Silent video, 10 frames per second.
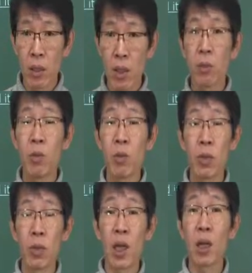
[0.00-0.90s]

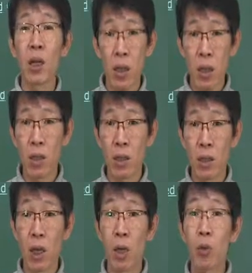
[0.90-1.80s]
그러면서 착각을 하게
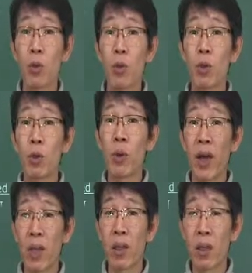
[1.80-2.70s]
되는 내가 문법을 좀
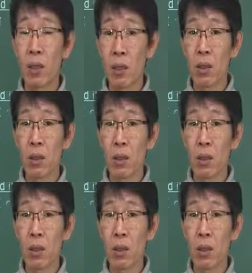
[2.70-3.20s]
안다는